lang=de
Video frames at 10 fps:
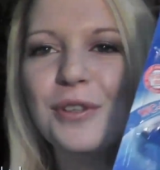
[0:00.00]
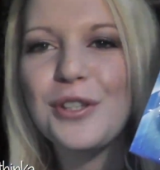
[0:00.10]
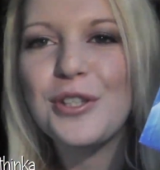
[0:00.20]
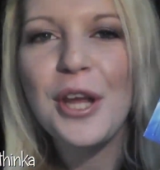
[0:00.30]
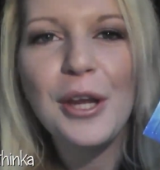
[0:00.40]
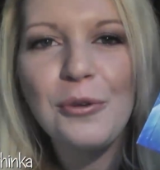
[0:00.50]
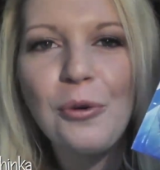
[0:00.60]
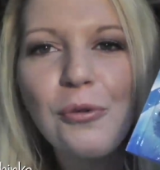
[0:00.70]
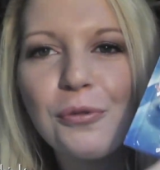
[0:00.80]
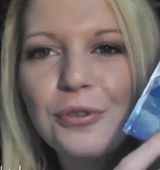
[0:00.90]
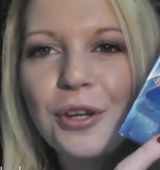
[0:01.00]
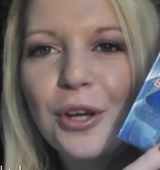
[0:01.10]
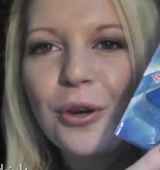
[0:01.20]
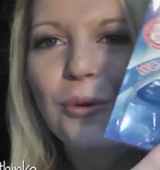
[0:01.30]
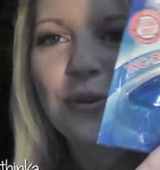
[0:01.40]
WC-Duft
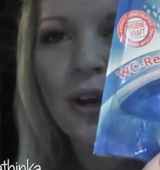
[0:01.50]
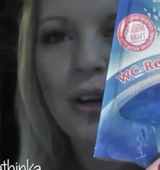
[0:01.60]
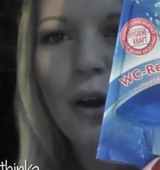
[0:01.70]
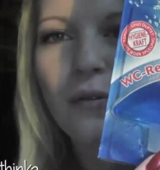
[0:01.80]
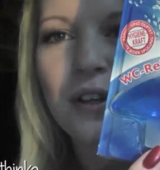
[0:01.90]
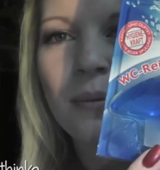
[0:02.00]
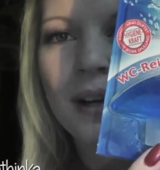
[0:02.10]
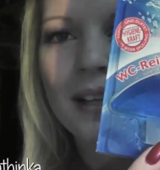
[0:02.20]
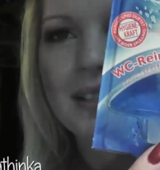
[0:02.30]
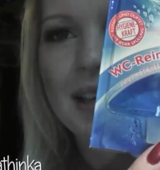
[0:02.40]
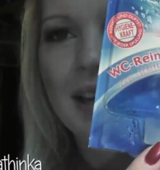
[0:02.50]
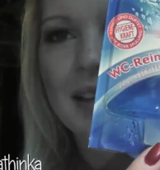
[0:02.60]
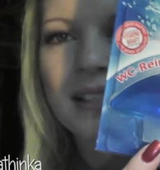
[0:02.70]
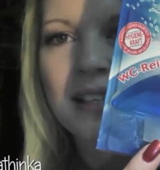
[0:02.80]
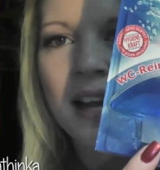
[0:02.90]
und da kaufe ich immer ganz gerne
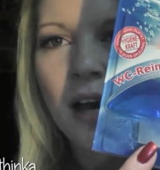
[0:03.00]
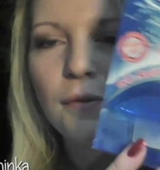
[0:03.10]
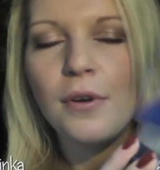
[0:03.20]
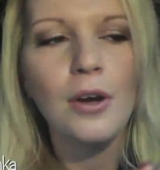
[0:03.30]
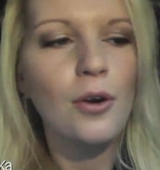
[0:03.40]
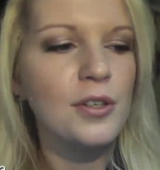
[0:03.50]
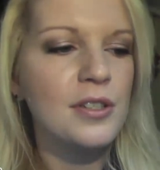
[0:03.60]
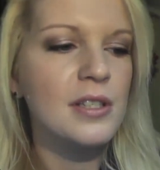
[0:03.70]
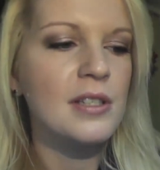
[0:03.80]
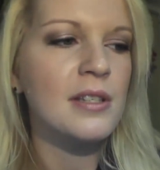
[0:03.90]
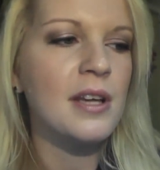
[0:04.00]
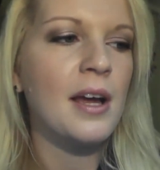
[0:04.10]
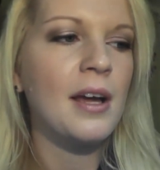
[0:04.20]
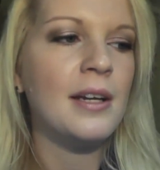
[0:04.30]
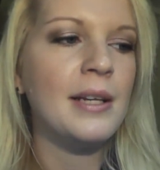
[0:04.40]
diese Nachfüller. Heute ist
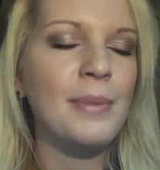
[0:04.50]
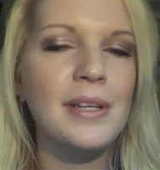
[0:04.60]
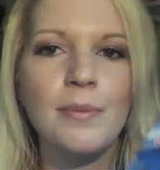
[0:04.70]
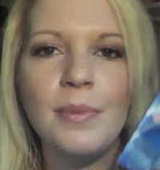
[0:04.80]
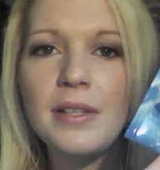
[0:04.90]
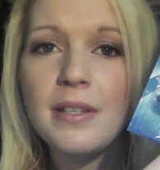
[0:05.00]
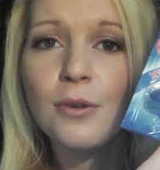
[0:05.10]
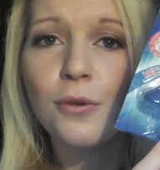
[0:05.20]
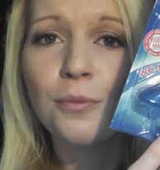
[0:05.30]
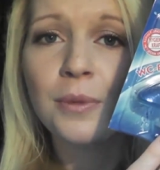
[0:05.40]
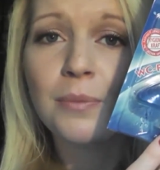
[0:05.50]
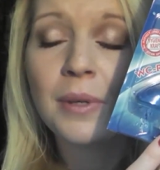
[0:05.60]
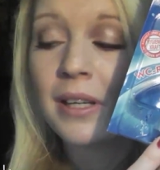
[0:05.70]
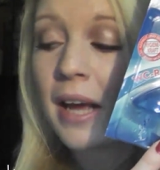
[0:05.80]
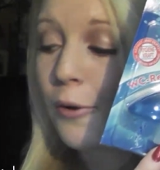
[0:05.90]
dieser Limette Minze Duft mit
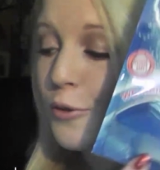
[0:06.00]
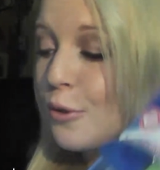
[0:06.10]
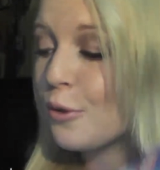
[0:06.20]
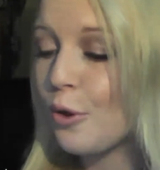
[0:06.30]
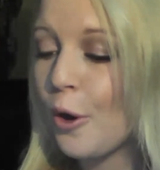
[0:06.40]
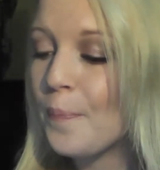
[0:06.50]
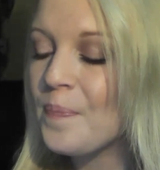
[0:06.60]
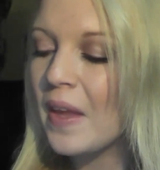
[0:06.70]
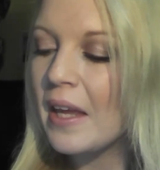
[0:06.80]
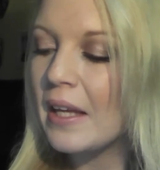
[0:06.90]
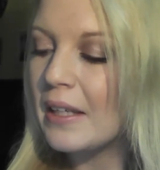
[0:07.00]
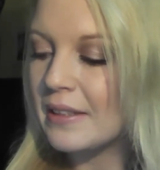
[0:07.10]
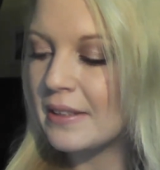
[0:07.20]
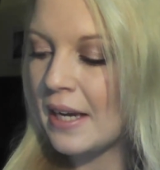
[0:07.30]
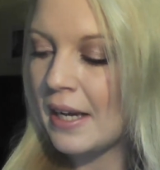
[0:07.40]
mir nach Hause gekommen.
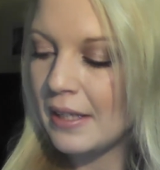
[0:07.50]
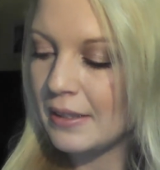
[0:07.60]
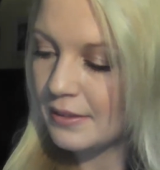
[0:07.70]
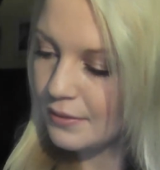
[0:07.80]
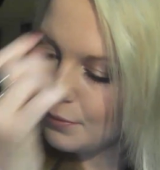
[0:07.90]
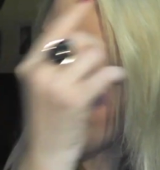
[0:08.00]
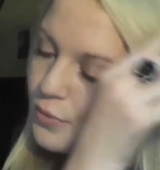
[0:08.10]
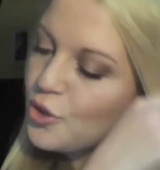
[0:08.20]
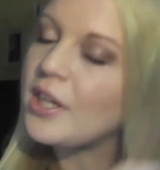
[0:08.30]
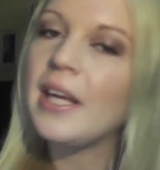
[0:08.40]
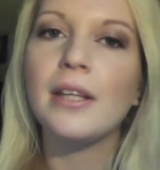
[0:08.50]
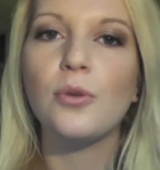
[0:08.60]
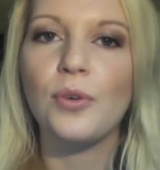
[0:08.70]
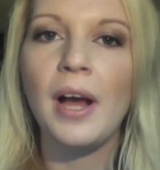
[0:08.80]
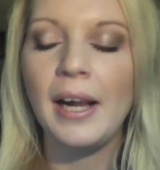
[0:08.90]
Da stehe ich
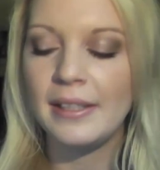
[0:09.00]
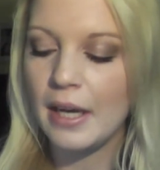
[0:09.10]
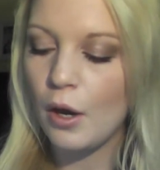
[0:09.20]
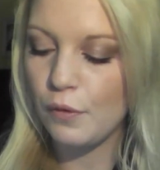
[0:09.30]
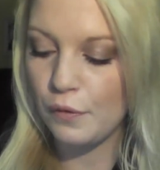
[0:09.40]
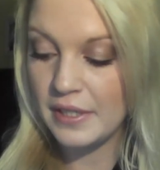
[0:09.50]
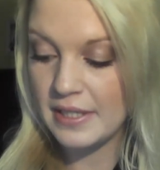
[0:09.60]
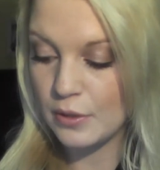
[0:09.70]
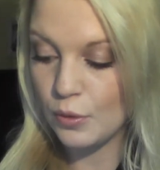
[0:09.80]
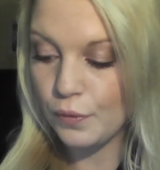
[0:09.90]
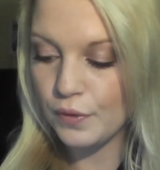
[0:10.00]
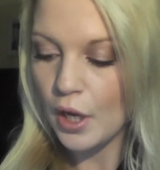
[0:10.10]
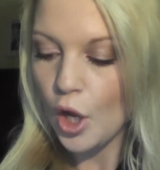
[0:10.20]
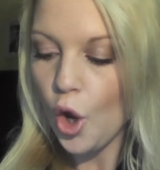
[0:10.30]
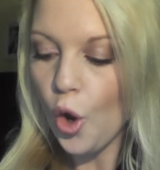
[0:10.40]
total drauf auf diesen Duft.
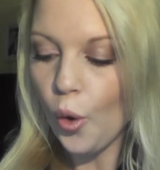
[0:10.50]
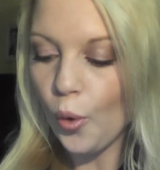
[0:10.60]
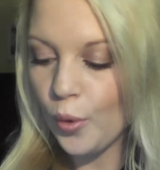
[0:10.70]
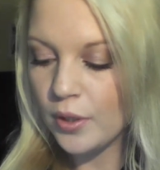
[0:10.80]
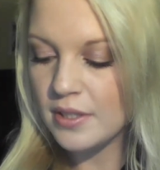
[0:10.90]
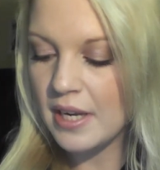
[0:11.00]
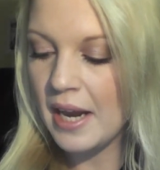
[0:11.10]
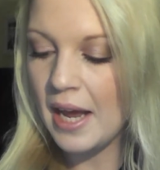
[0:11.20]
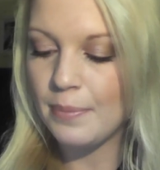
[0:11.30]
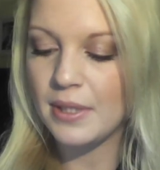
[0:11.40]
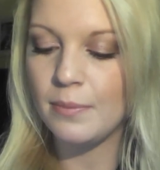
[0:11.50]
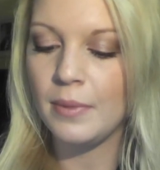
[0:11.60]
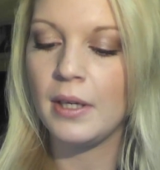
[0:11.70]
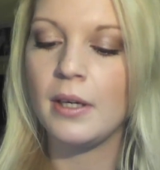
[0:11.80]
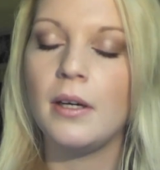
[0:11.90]
Und dann habe ich
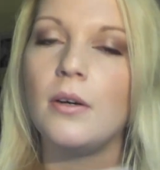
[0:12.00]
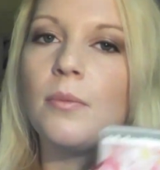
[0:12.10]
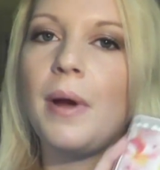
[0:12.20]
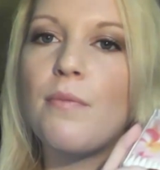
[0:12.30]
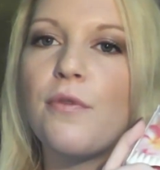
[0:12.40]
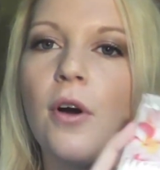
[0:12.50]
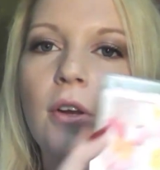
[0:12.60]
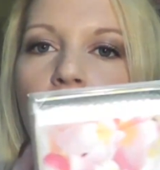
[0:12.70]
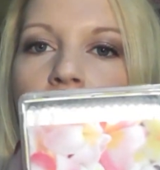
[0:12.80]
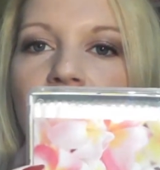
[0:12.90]
mir und meinem Freund neue